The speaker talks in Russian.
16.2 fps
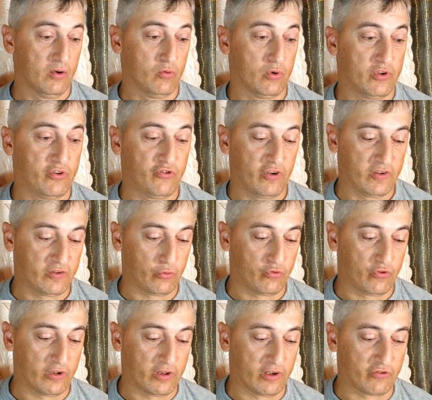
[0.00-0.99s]
Вот сейчас
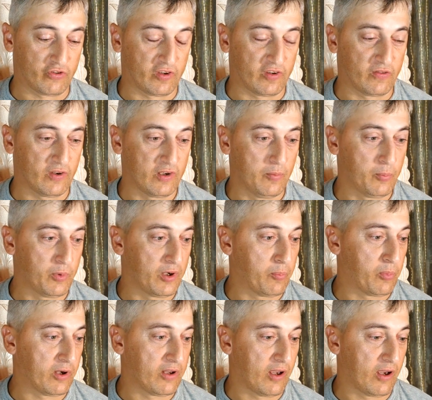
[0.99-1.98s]
точно так же свои
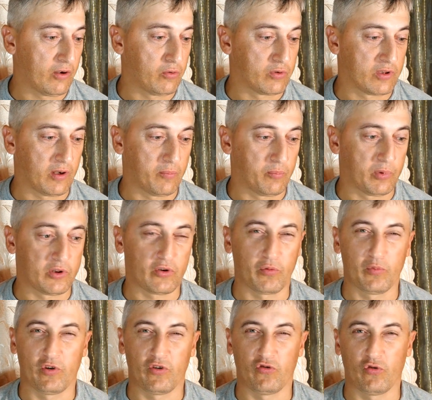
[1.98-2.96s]
перепаяю, там
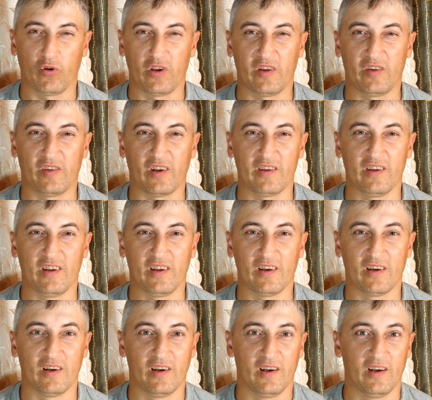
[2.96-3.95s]
потом еще есть
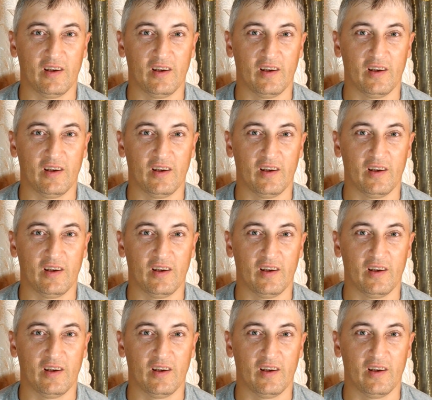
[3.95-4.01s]
одни,